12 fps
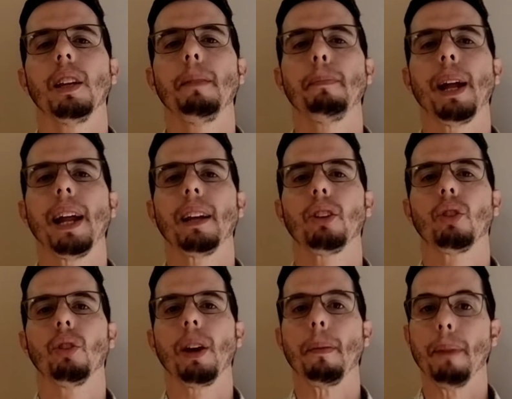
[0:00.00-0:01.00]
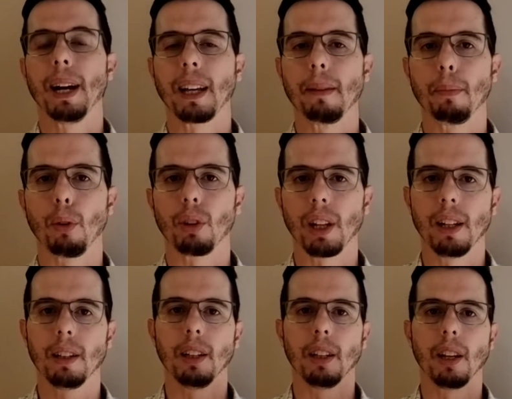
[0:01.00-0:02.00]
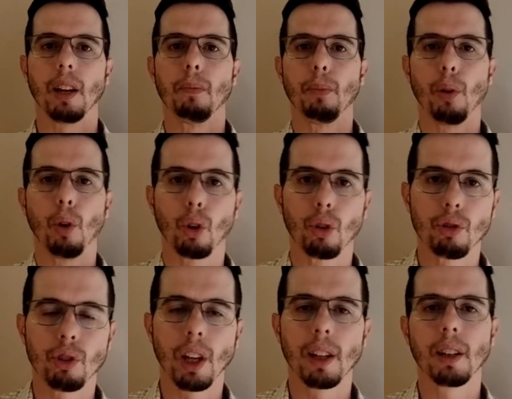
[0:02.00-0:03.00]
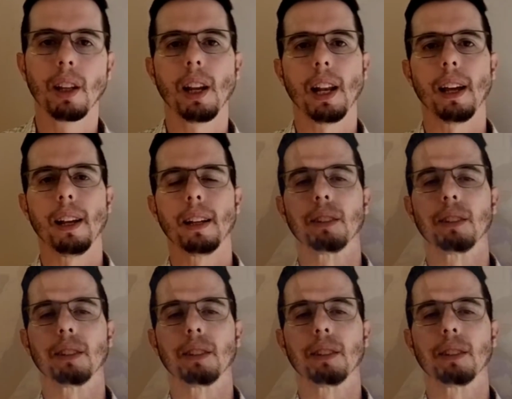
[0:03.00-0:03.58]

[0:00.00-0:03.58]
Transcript: Y para esto es más que importante tener a un pueblo consciente. Las